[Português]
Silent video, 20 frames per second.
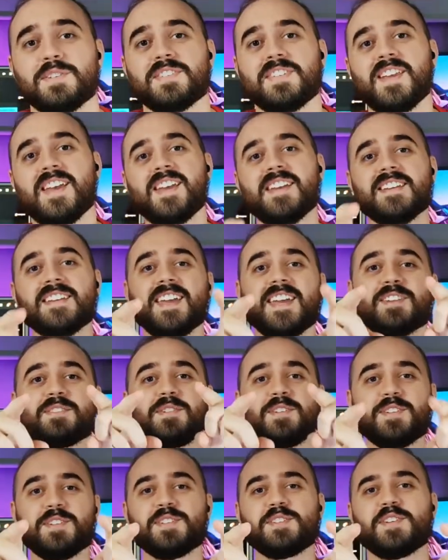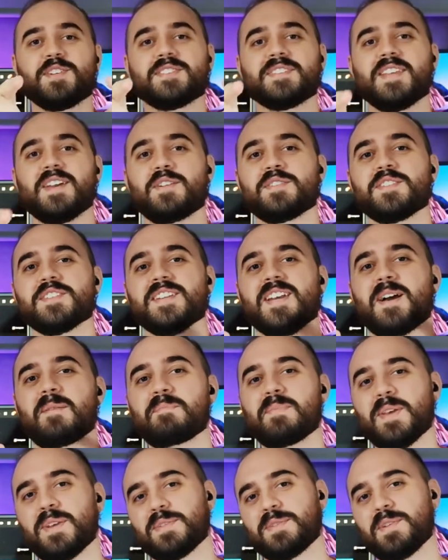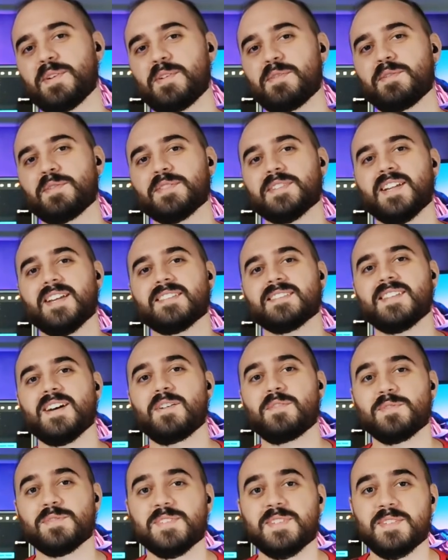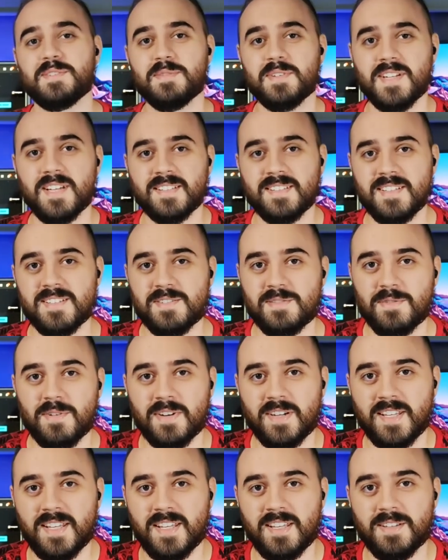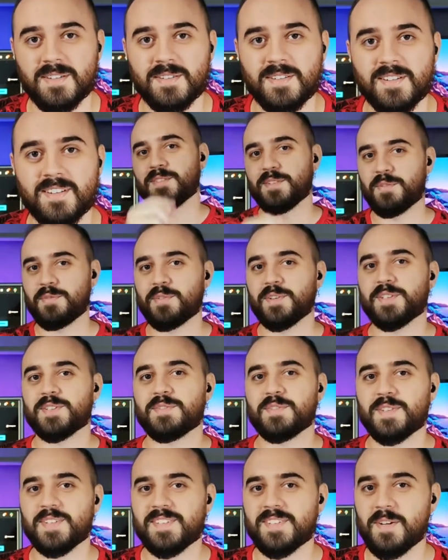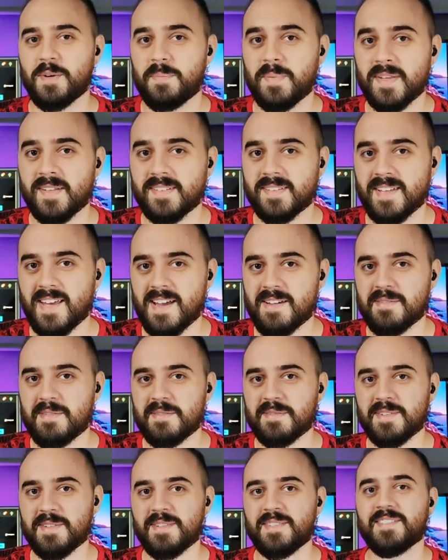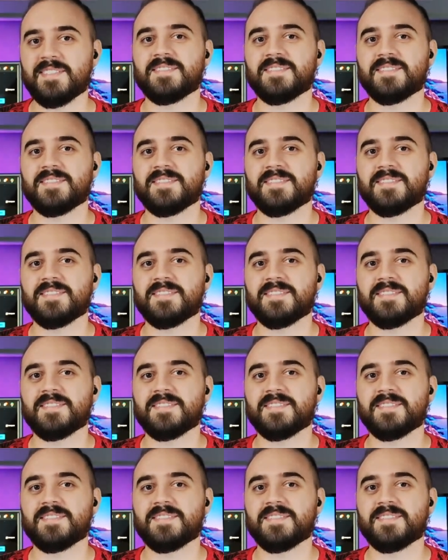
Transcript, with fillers: Você aí que é dono de hotel já pensou em contratar um segurança de coqueiro? Se eu fosse você, eu pensava, viu?